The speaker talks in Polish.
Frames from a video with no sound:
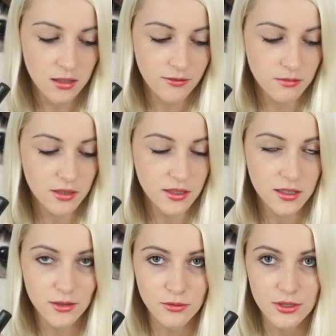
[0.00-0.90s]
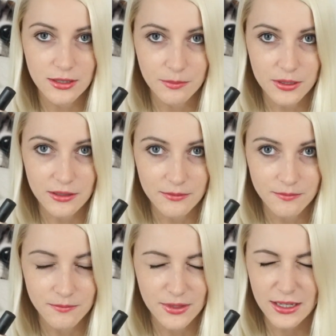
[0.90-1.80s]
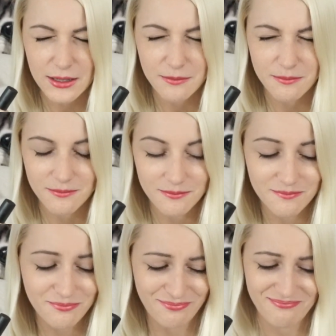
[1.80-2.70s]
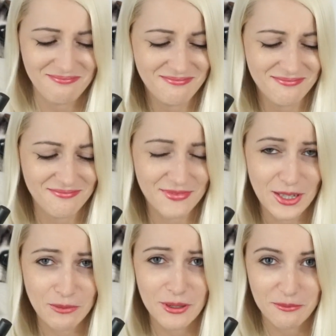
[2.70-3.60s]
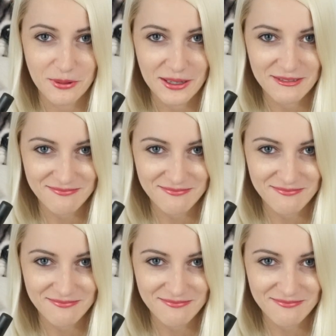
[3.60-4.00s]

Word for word: Forma delhydru i DPD. D... DBP.